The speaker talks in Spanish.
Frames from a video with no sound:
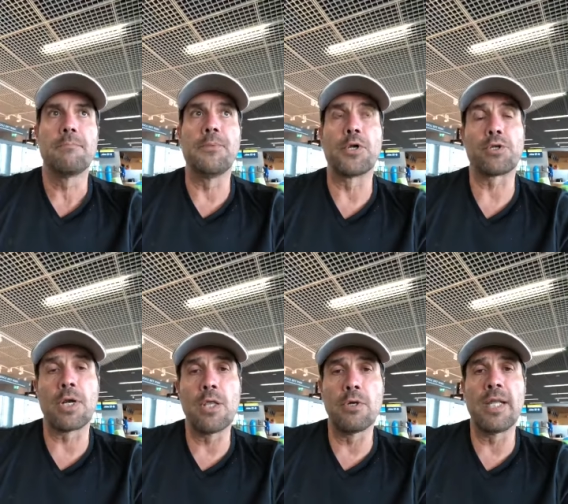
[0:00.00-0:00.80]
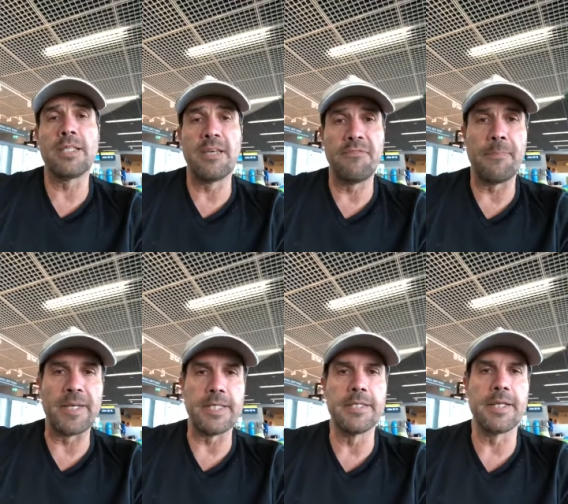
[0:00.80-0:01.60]
Por otro lado, la ITF
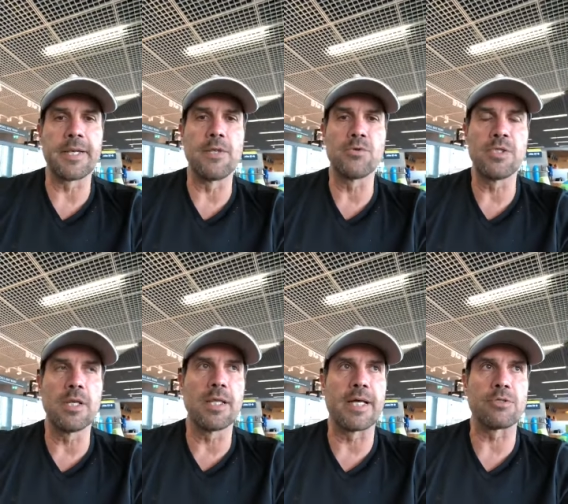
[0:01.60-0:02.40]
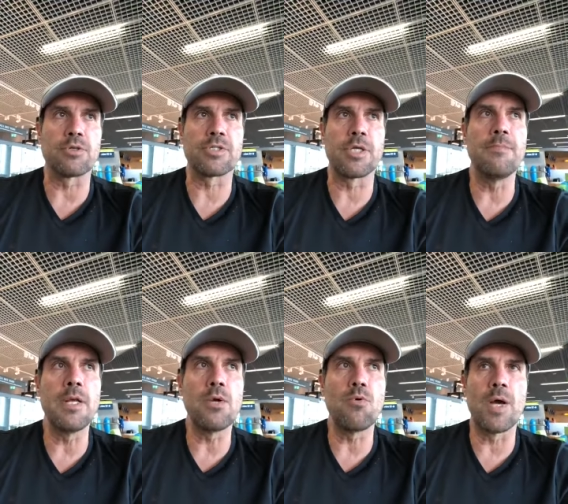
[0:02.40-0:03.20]
pretende reducir de
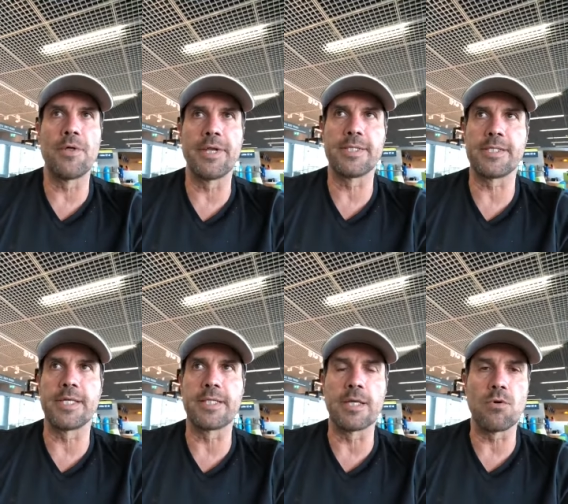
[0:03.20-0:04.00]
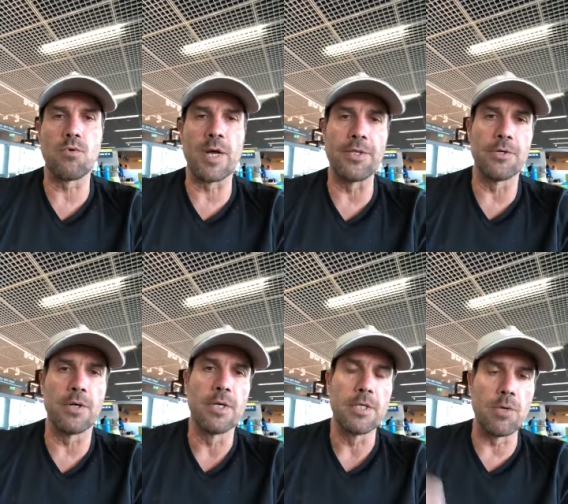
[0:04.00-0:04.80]
14.000 jugadores que están
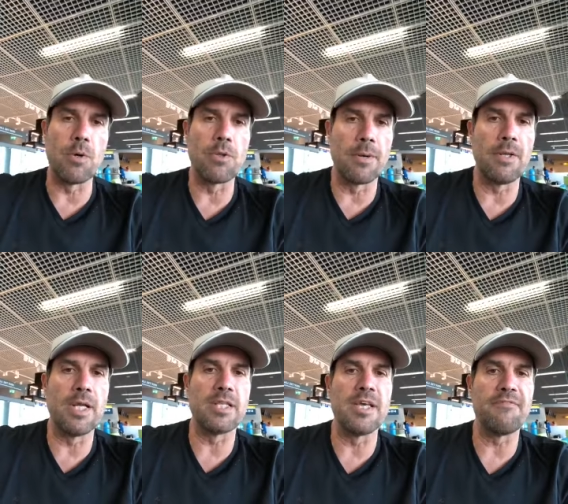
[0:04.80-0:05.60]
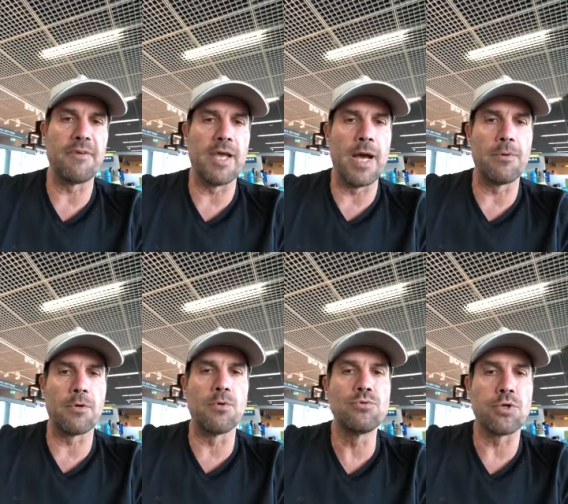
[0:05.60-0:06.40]
jugando, y cuando hablo de la ITF hablo
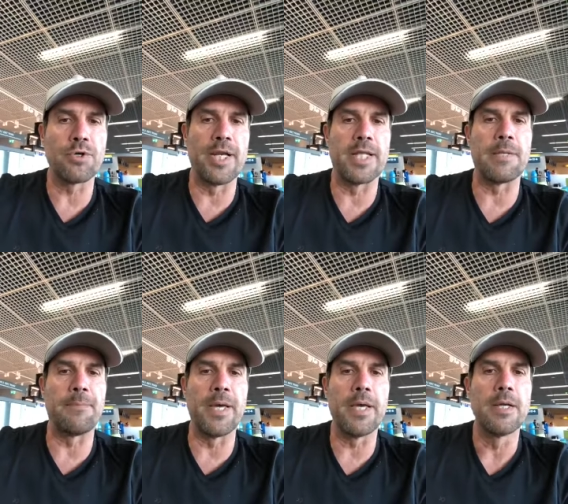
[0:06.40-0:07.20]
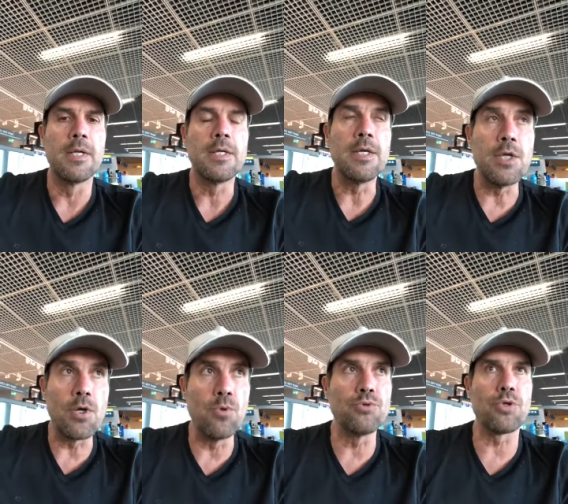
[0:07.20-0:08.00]
junto con el ATP y
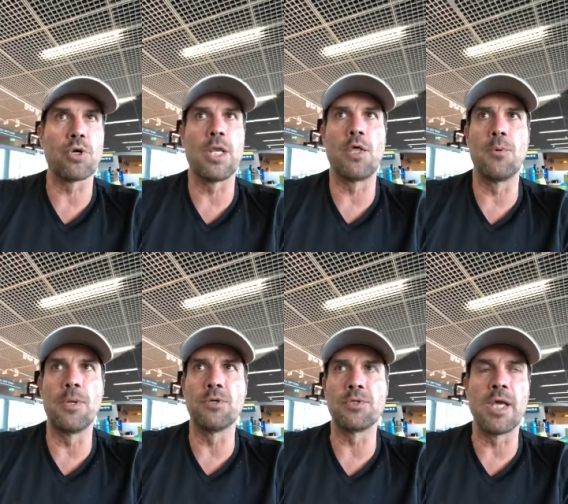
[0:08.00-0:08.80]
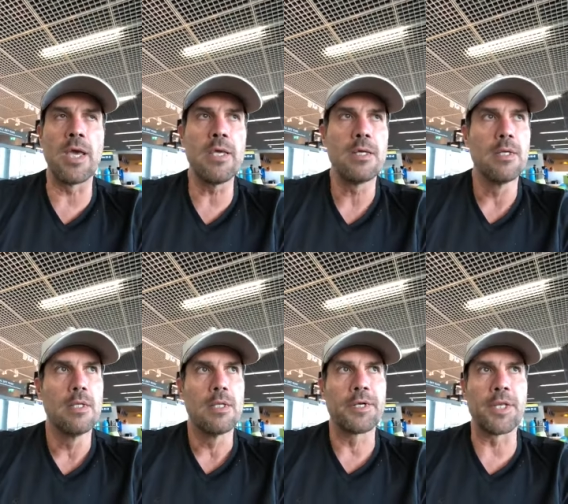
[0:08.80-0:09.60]
junto con la WTA,
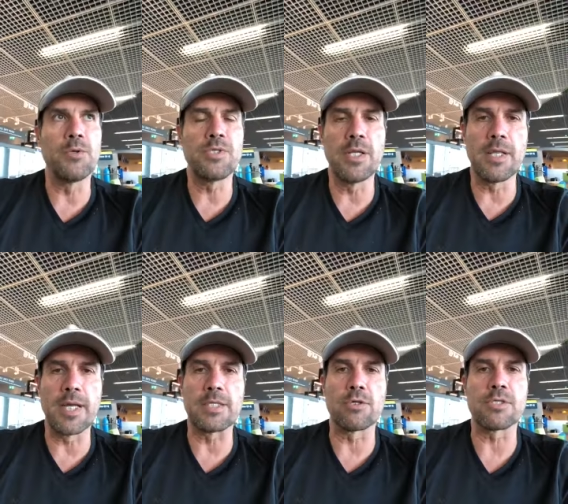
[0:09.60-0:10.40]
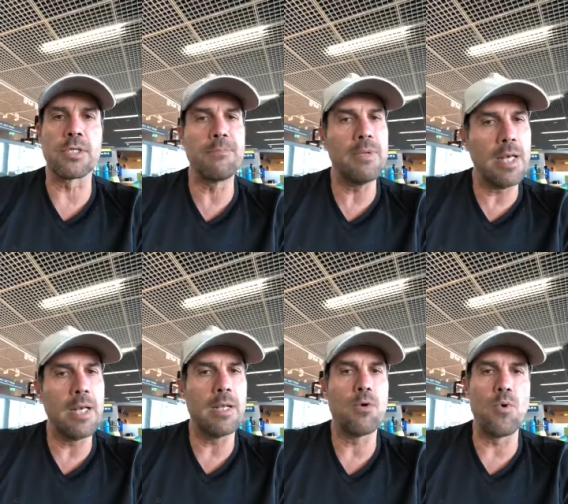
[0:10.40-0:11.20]
reducir de
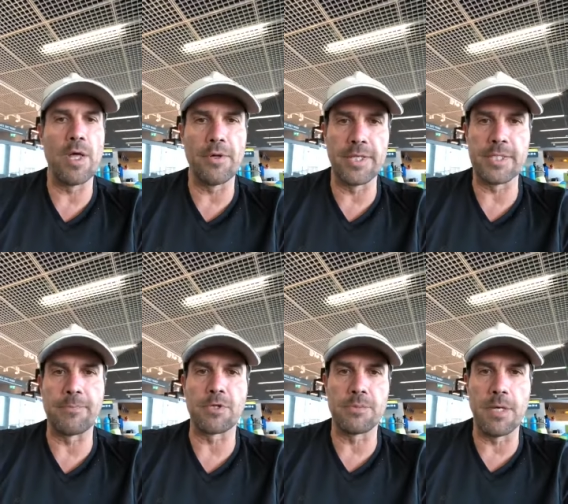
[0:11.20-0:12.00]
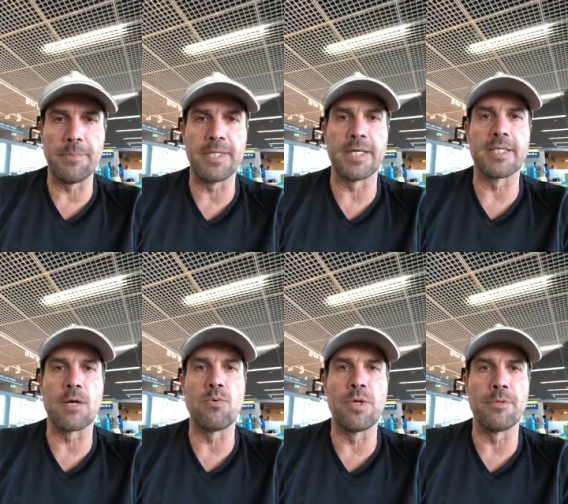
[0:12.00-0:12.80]
14.000 jugadores aproximadamente que
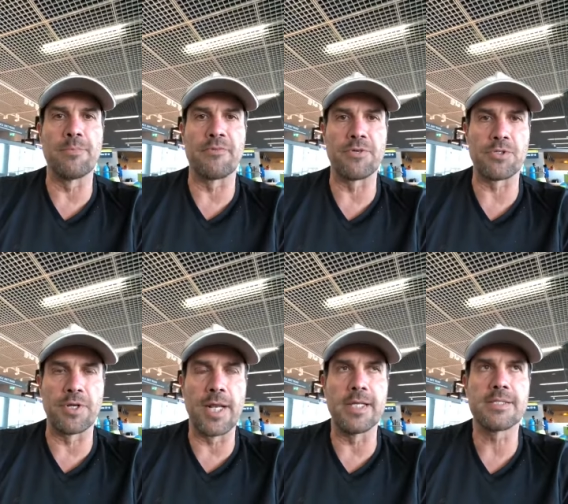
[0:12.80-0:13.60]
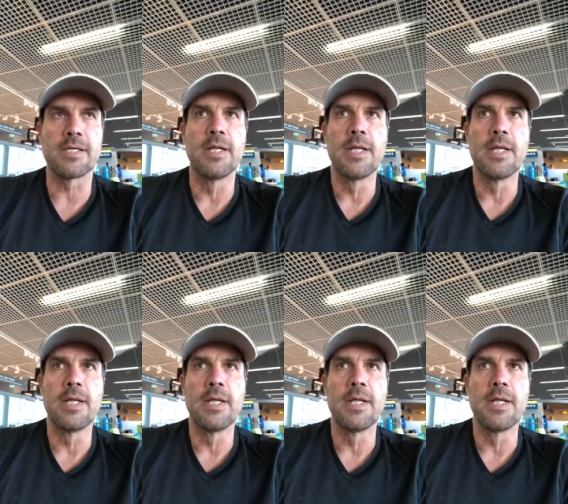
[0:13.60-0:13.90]
están jugando en profesionales,